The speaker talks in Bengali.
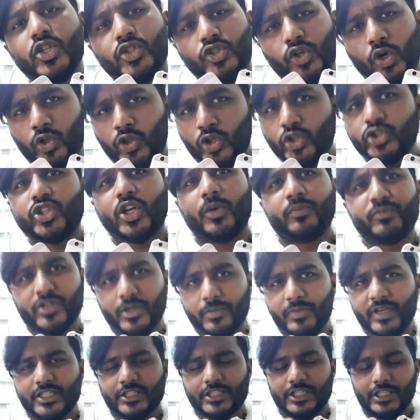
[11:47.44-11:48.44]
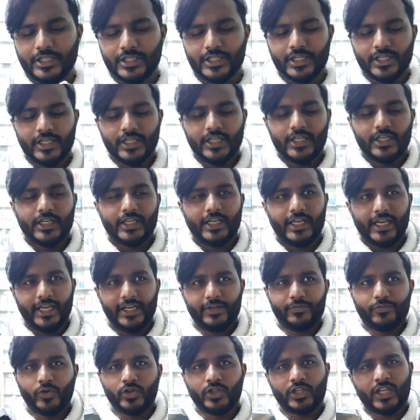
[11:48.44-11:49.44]
চলো সবচেয়ে বেশি
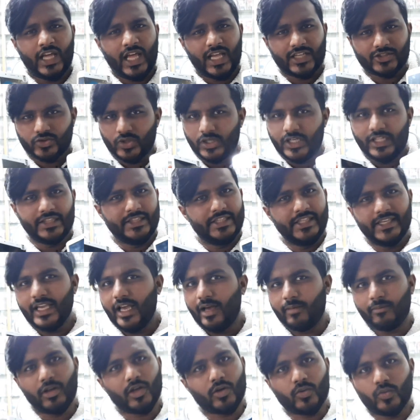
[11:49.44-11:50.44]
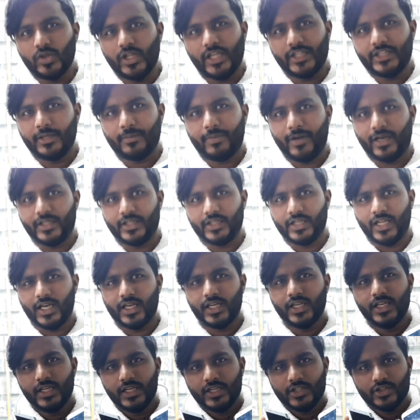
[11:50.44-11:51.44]
এই ফোনটা আসলে দিয়ে আমরা কুলাইতে পারি না
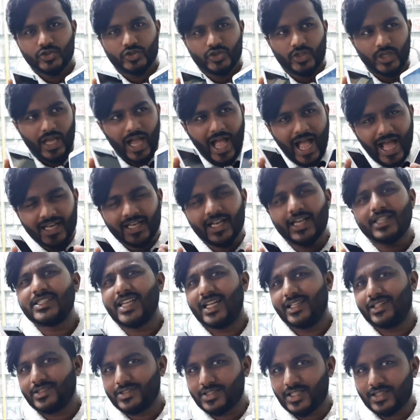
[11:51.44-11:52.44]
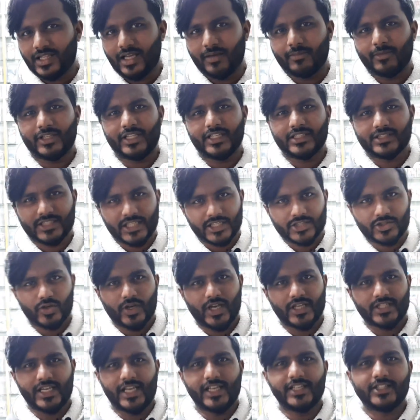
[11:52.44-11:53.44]
আনার সাথে সাথে আমাদের শেষ
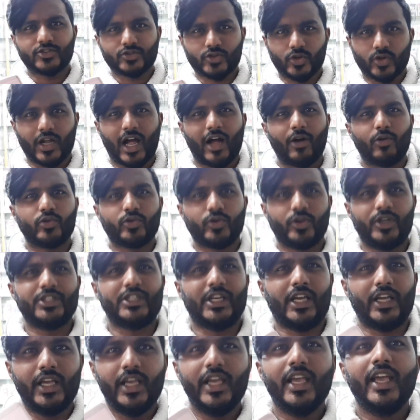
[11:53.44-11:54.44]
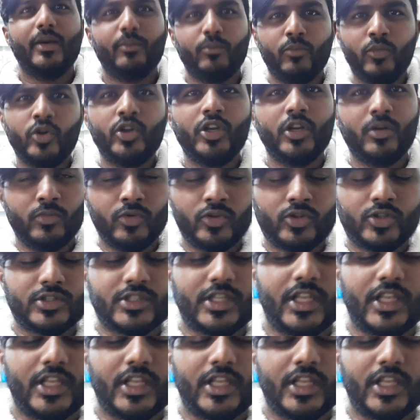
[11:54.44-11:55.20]
হয়ে যায় স্টক আউট হয়ে যায় মুড়ির মতো